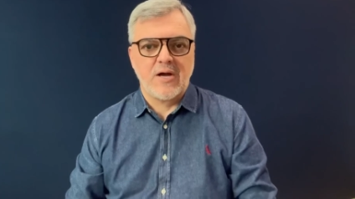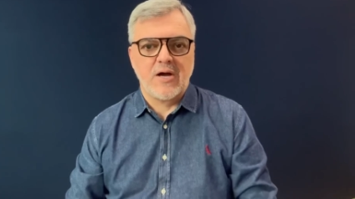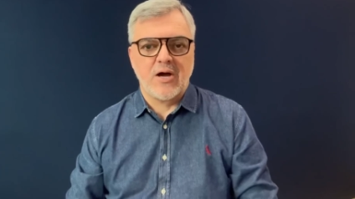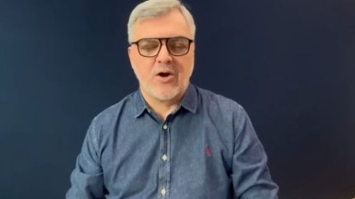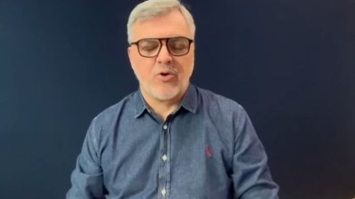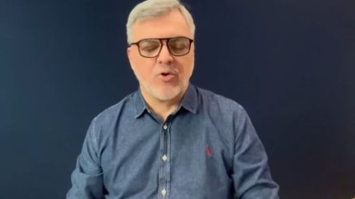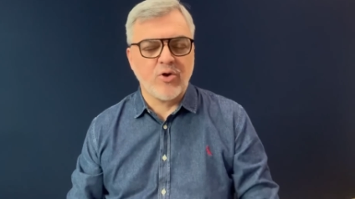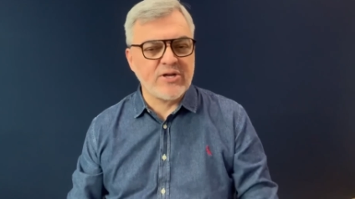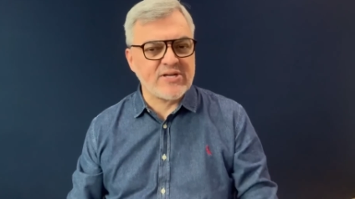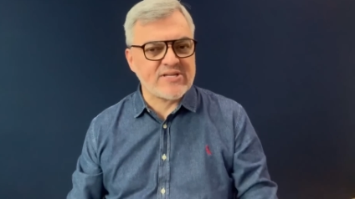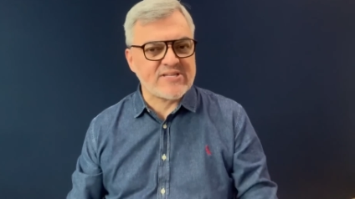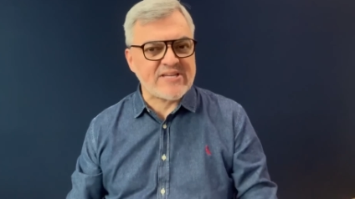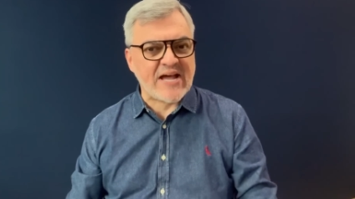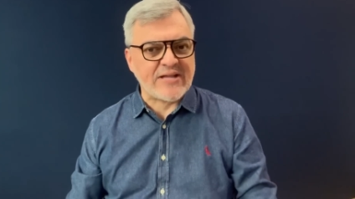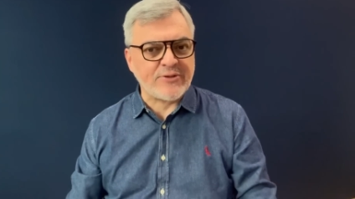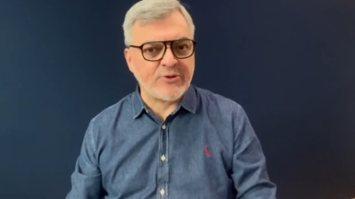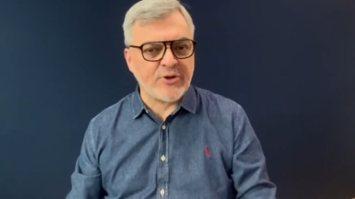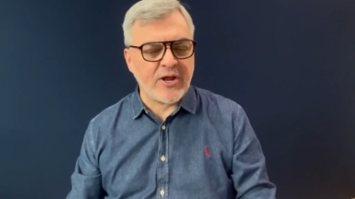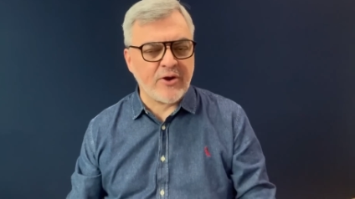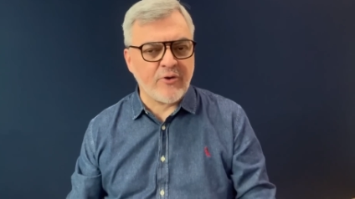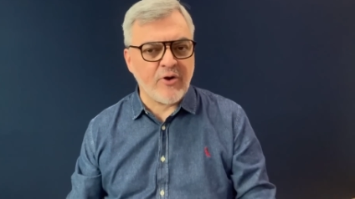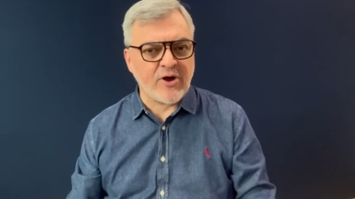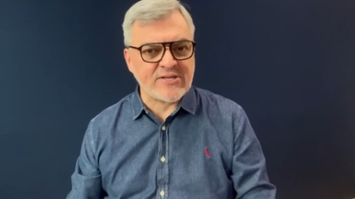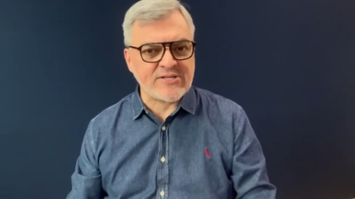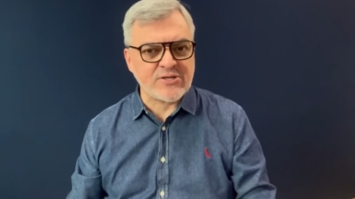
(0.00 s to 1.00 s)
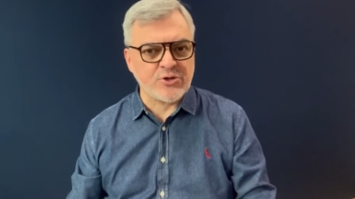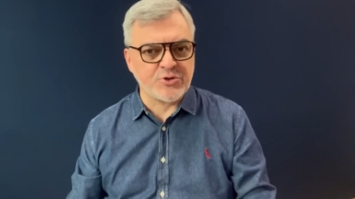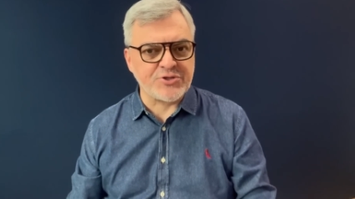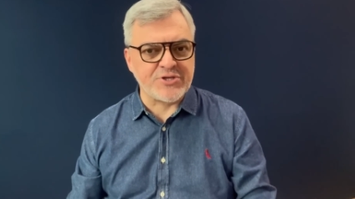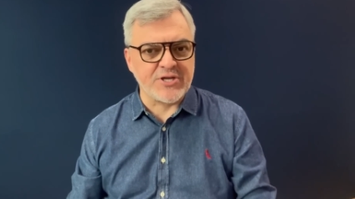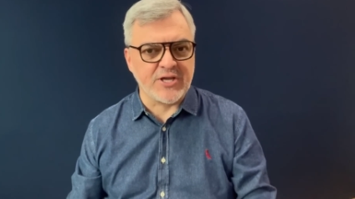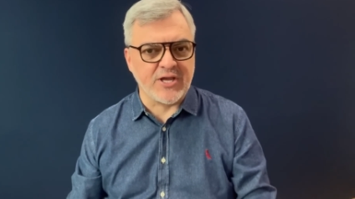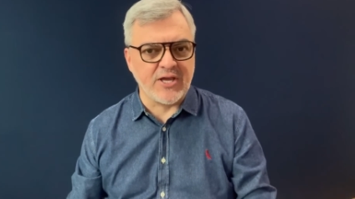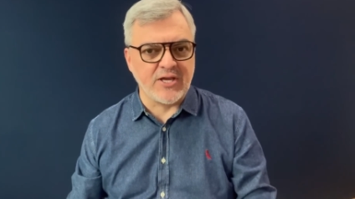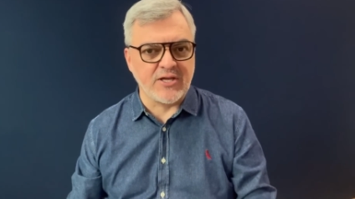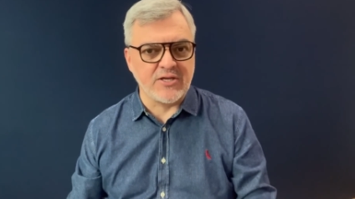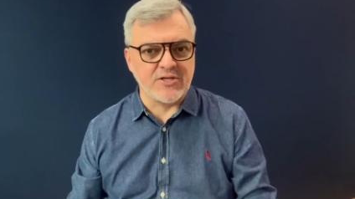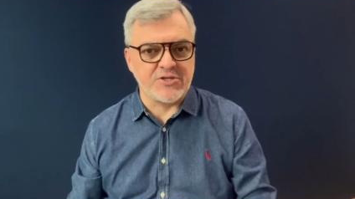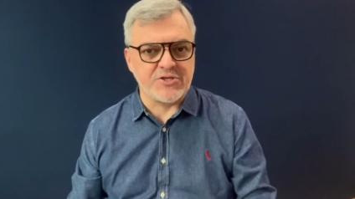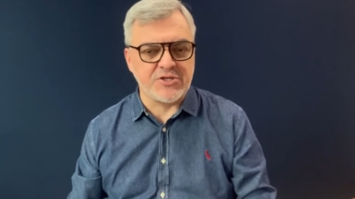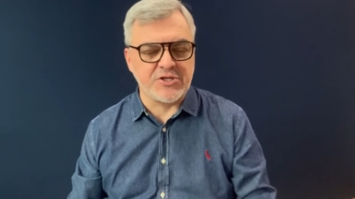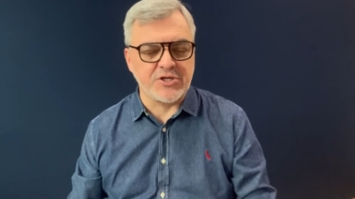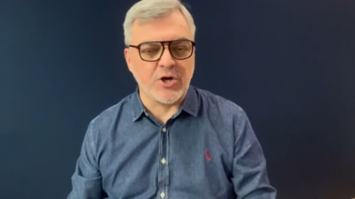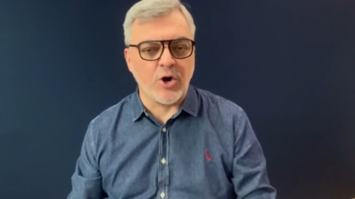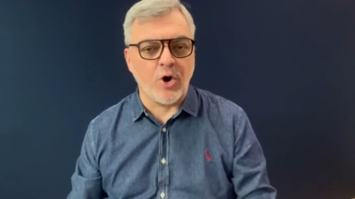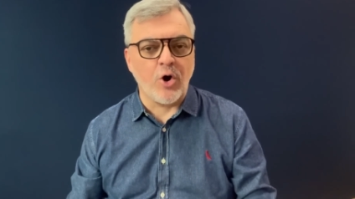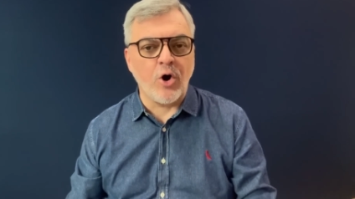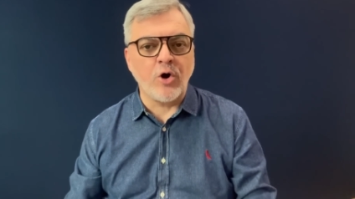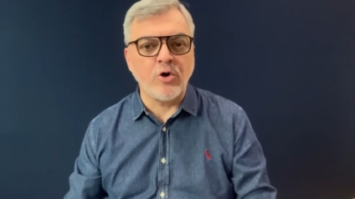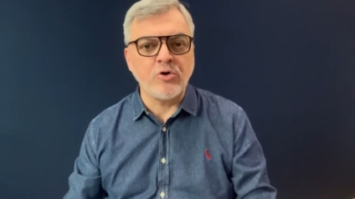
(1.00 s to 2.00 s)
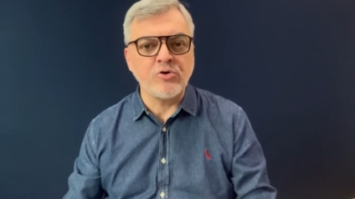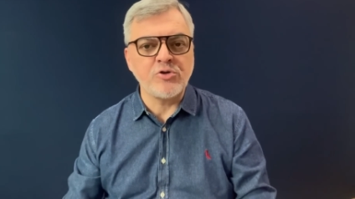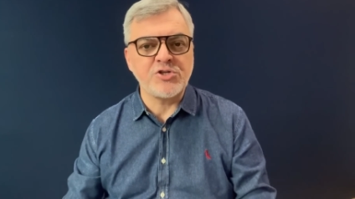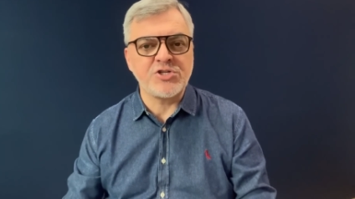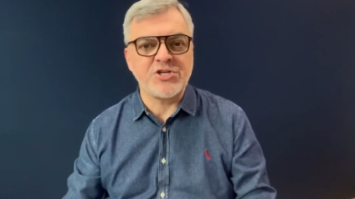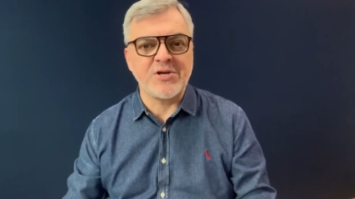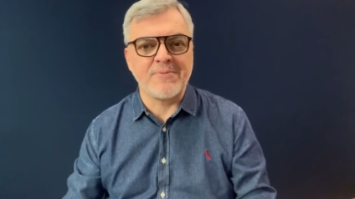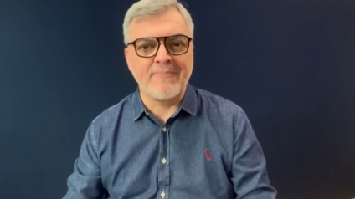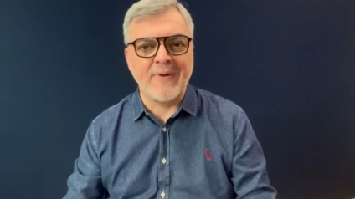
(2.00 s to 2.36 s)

Gurizado, o negócio é o seguinte: onde